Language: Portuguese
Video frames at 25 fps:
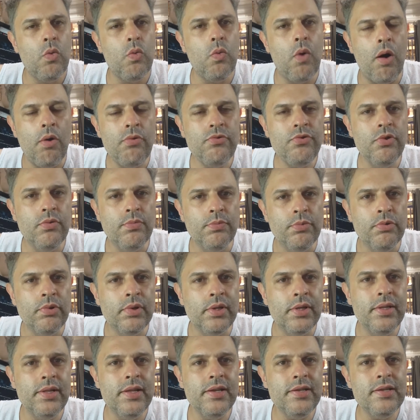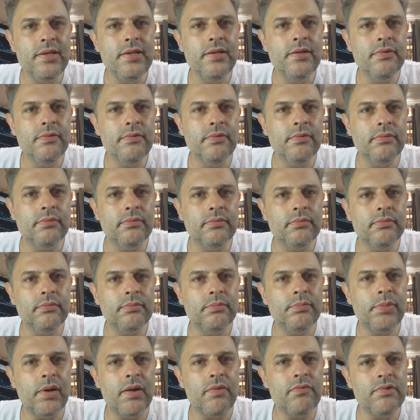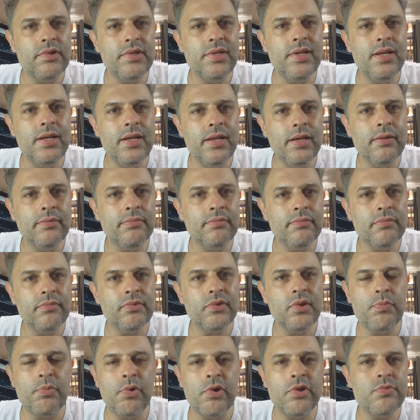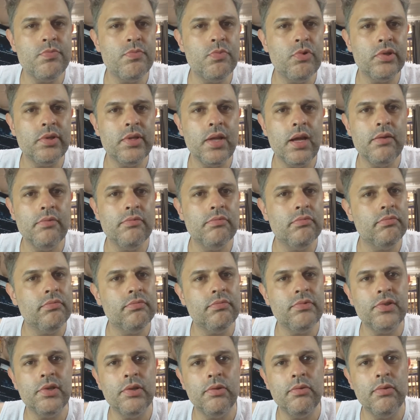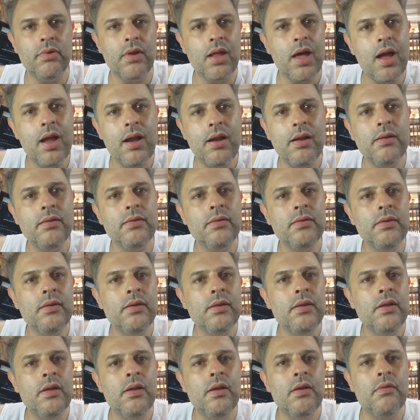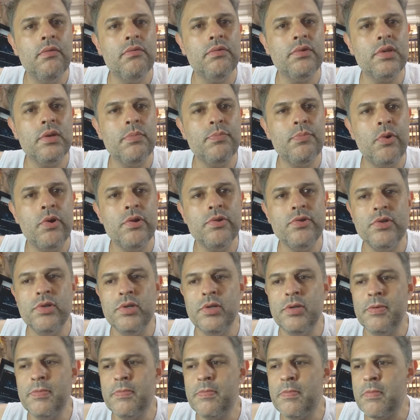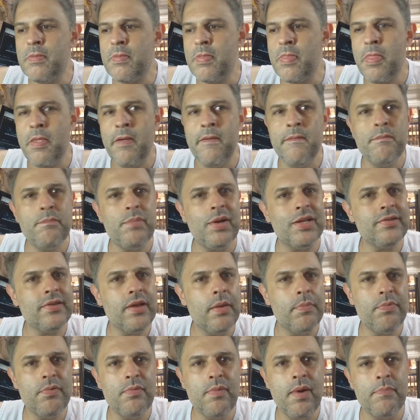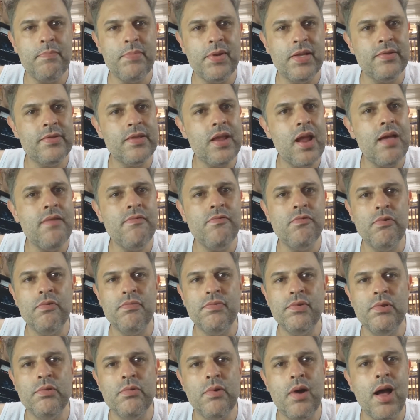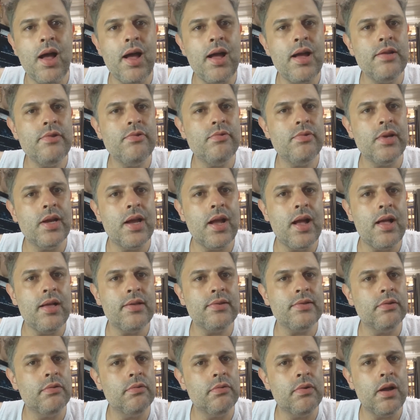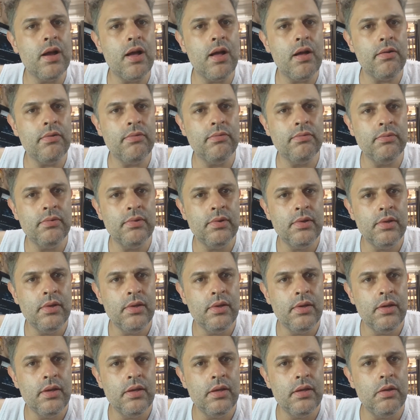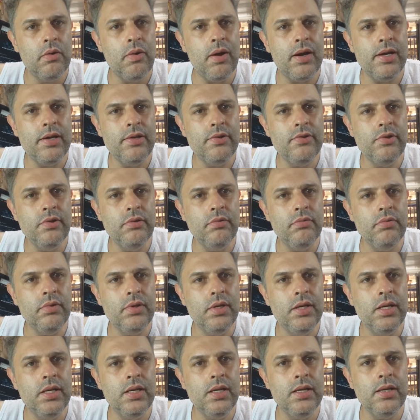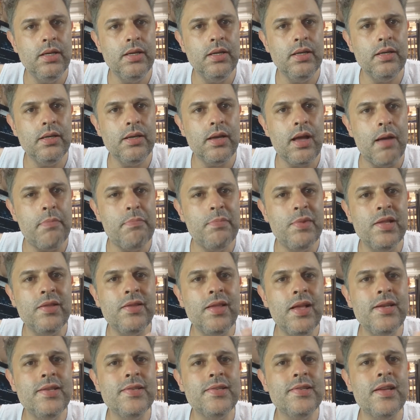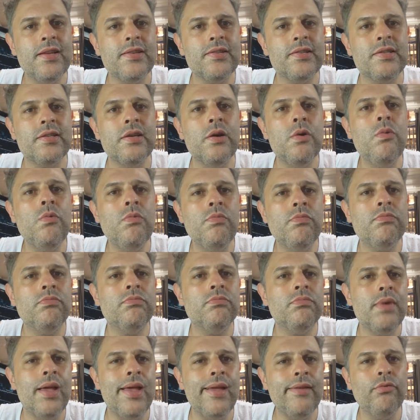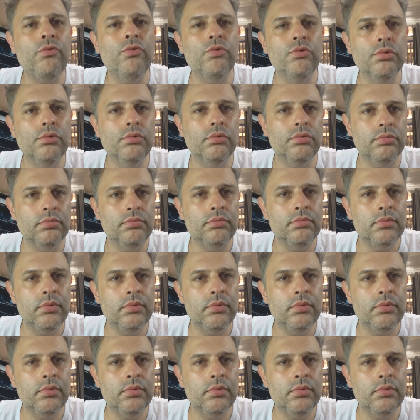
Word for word: O audiobook desse livro para você ler. Você pode botar no celular, você pode passar por uma pendrive e ouvir no rádio, em casa, no carro. Eu acredito que a mentalização é tudo.